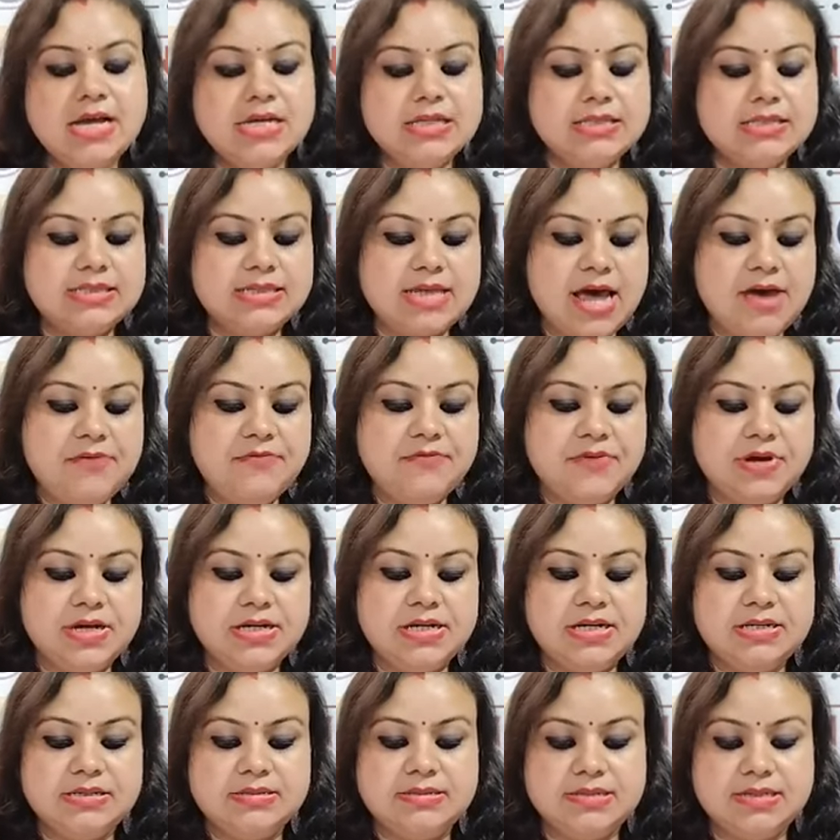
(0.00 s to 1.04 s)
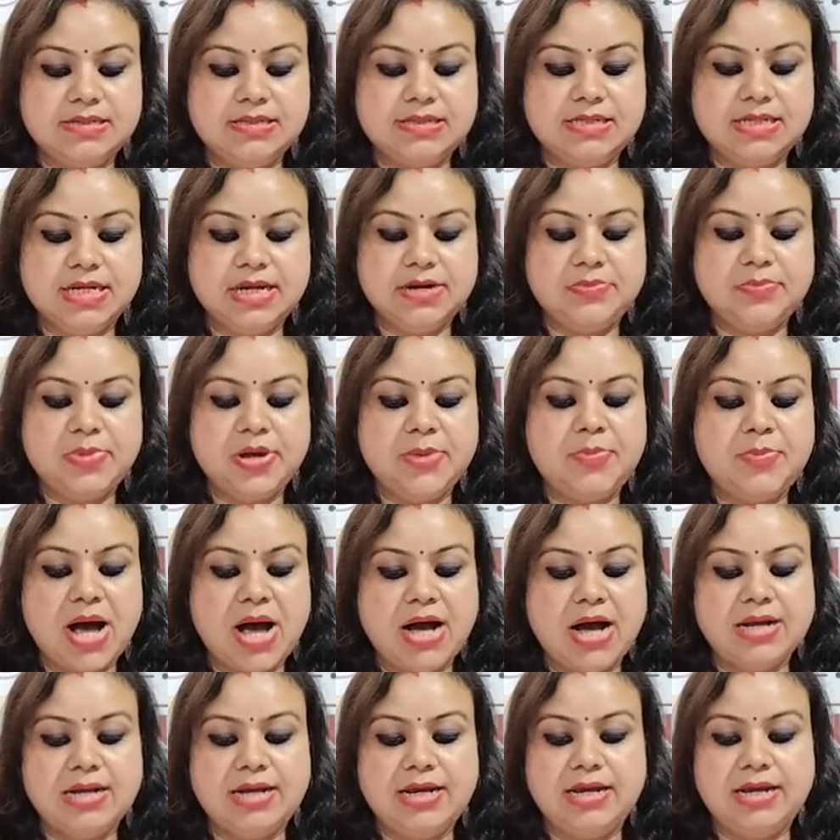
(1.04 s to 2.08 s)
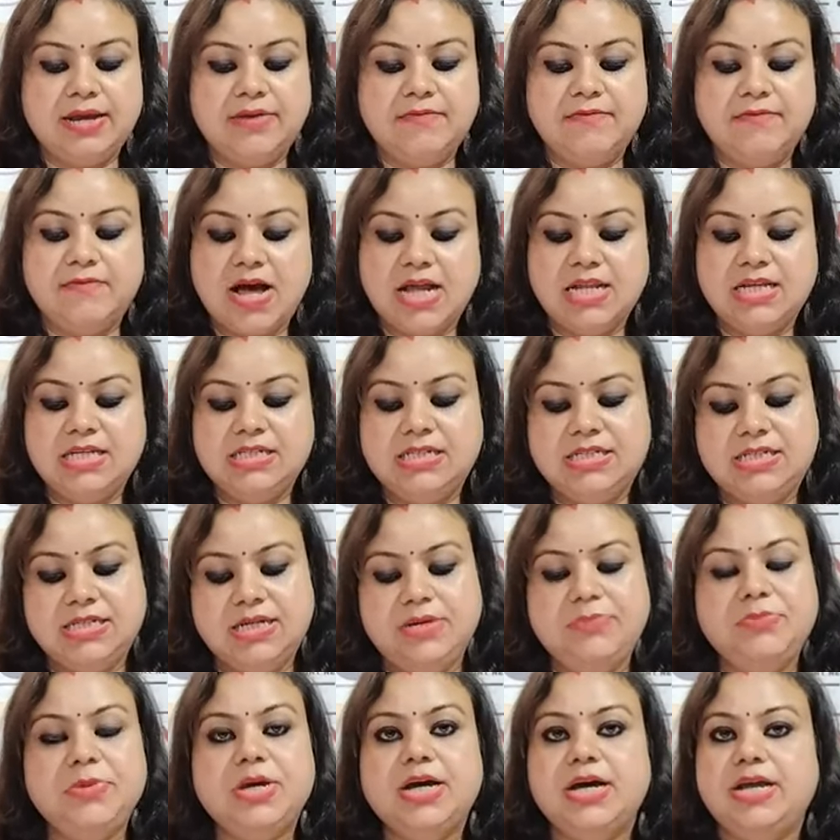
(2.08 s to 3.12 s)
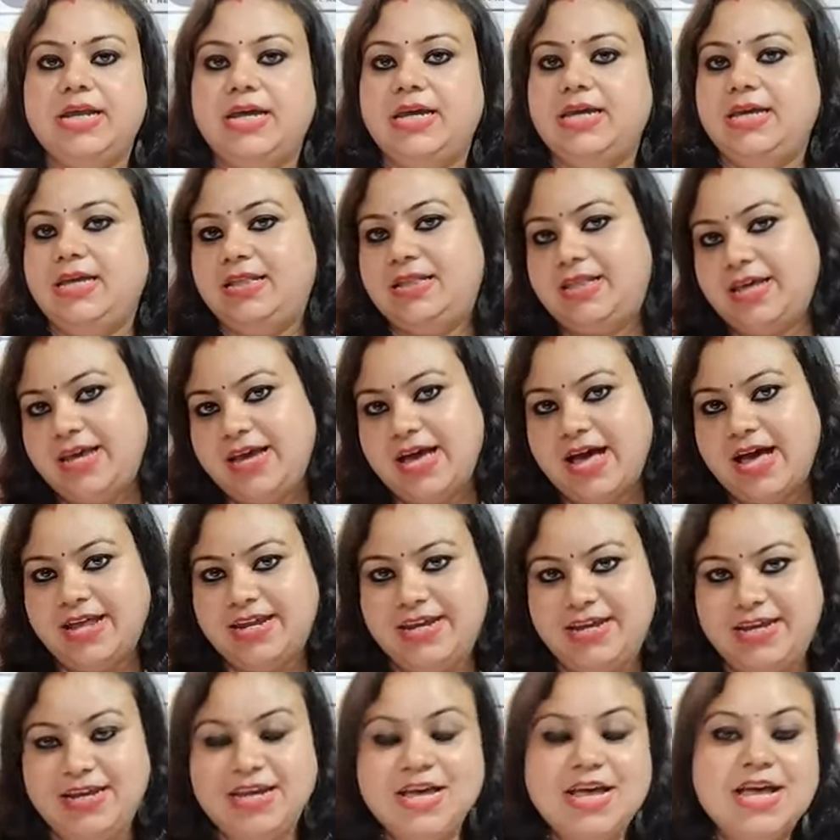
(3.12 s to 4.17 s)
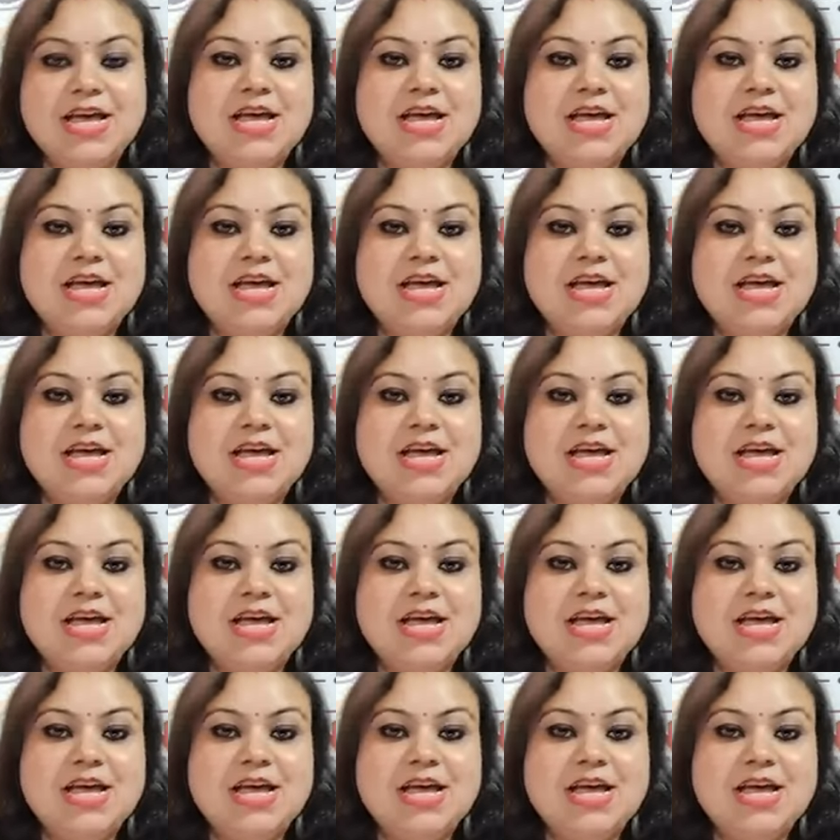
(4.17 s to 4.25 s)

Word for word: सैफ अंडर 16 में भाग लेने वाली टीम करेगी तैयारी